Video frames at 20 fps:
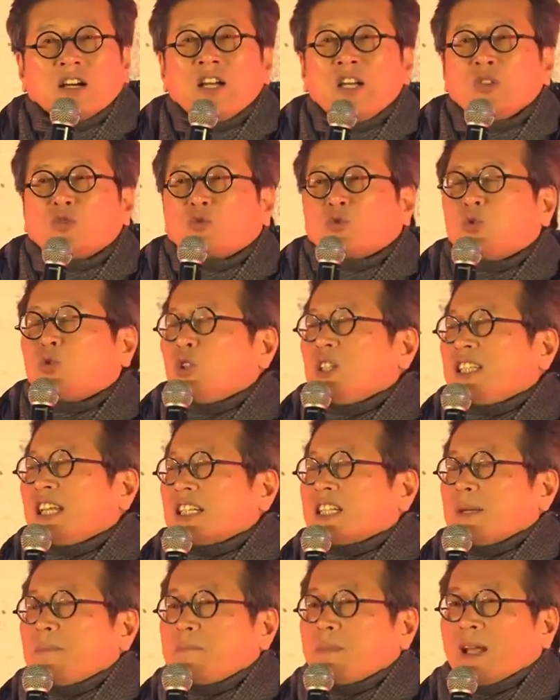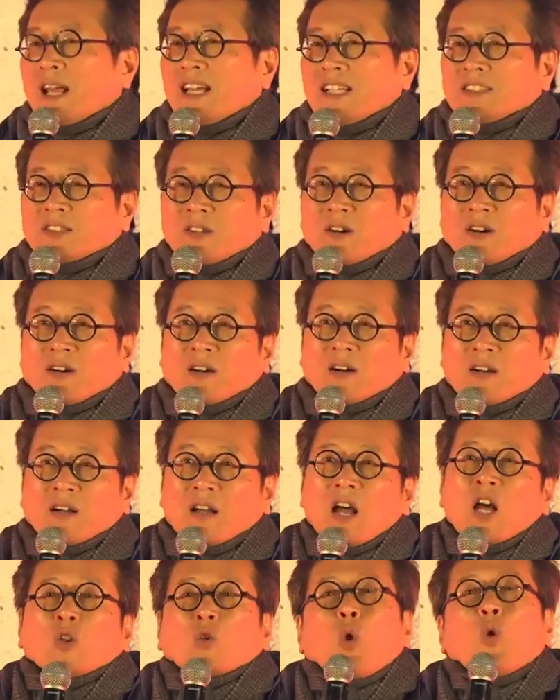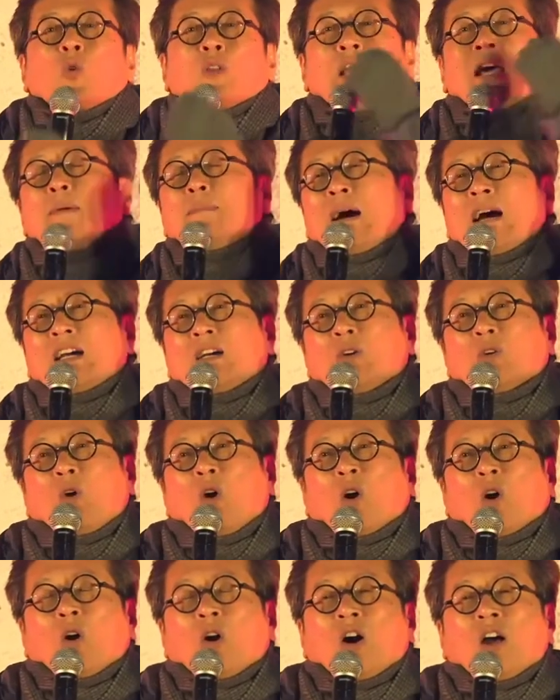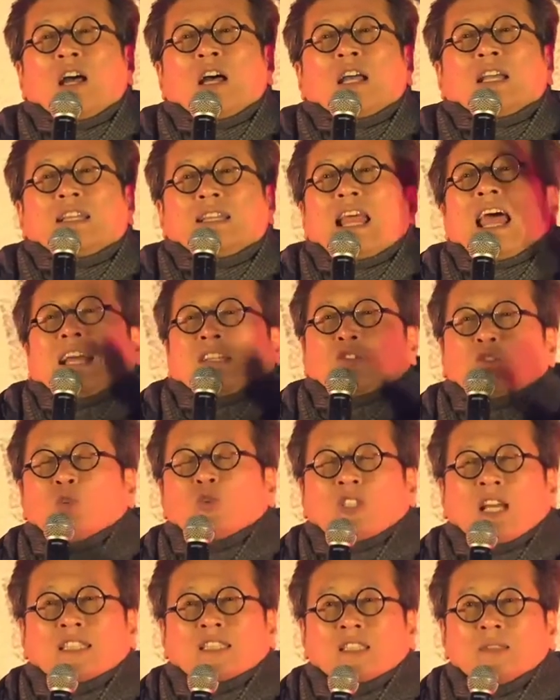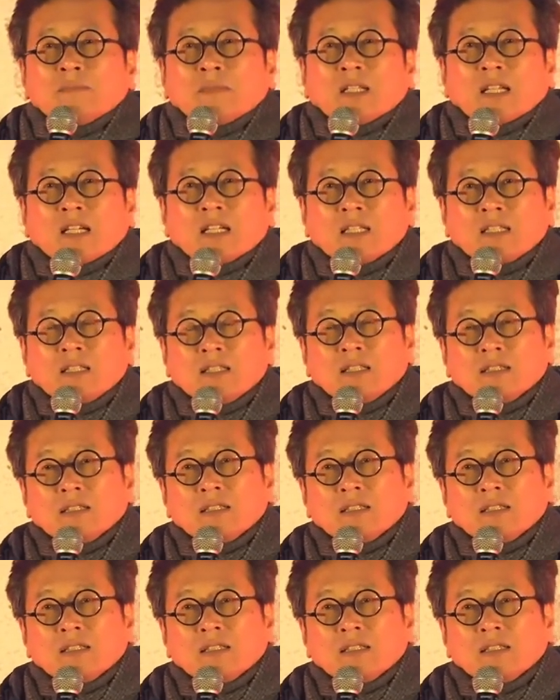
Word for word: 거의 죽이다시피 해서 동네 밖으로 내쫓았습니다.